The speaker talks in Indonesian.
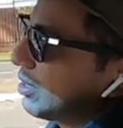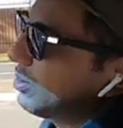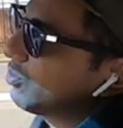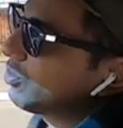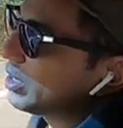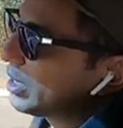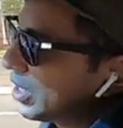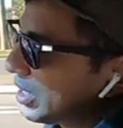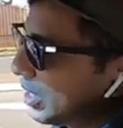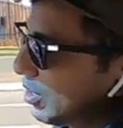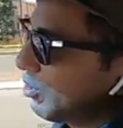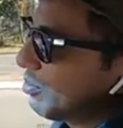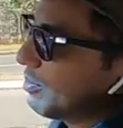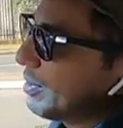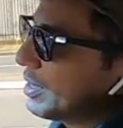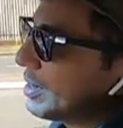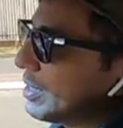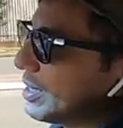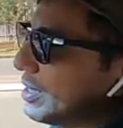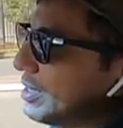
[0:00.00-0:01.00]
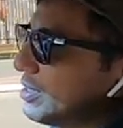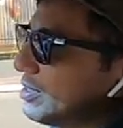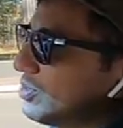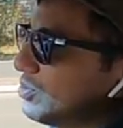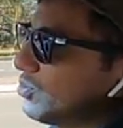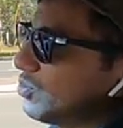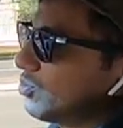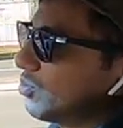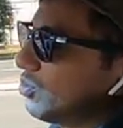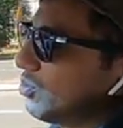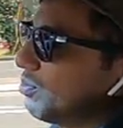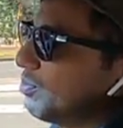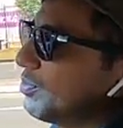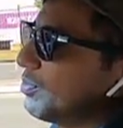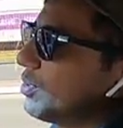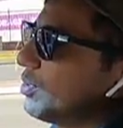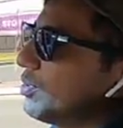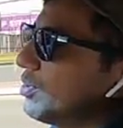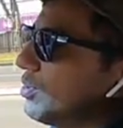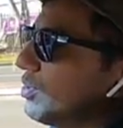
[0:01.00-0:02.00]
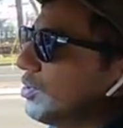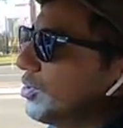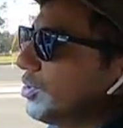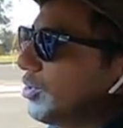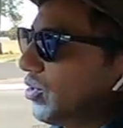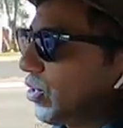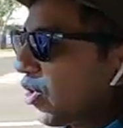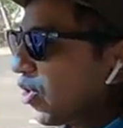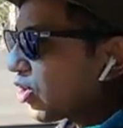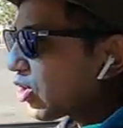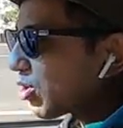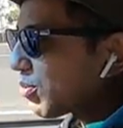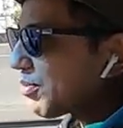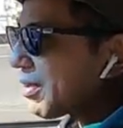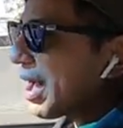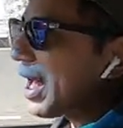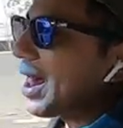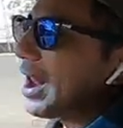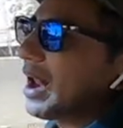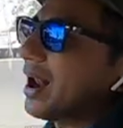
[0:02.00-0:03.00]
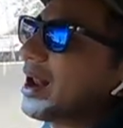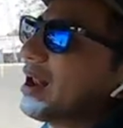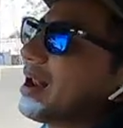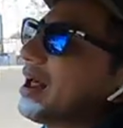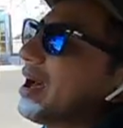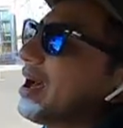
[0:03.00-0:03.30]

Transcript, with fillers: kategori kilometernya cukup normal